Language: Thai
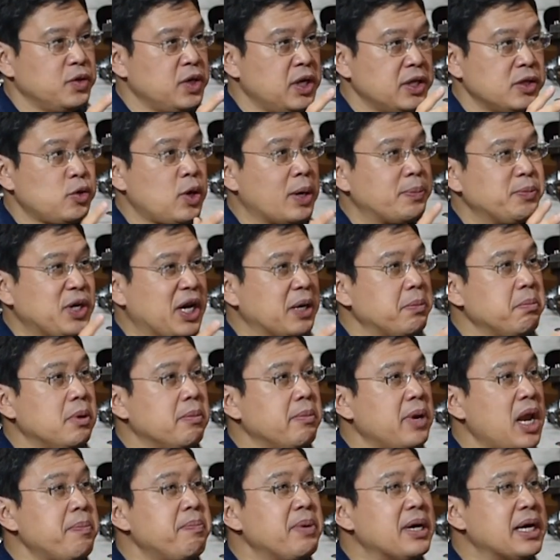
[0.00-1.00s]
disruption
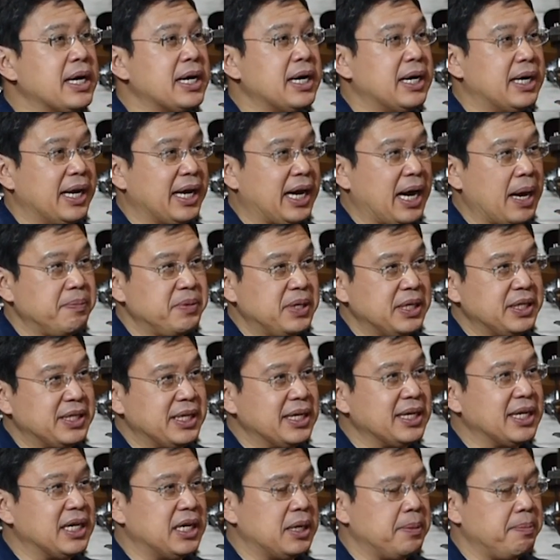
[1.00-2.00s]
มันไม่ได้เพิ่งเกิดนะครับจ
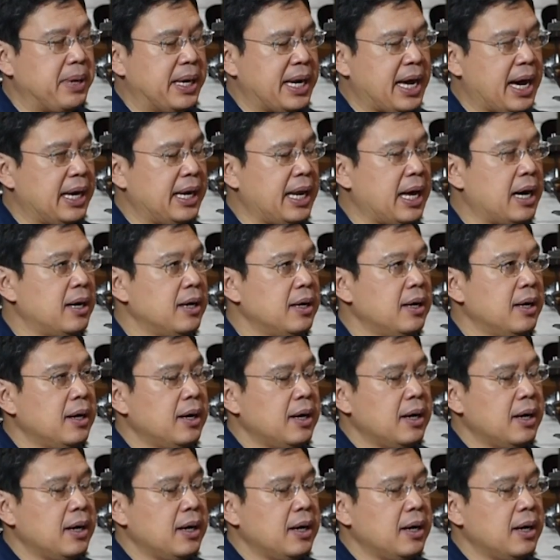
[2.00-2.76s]
ริงๆเกิดมานานแล้ว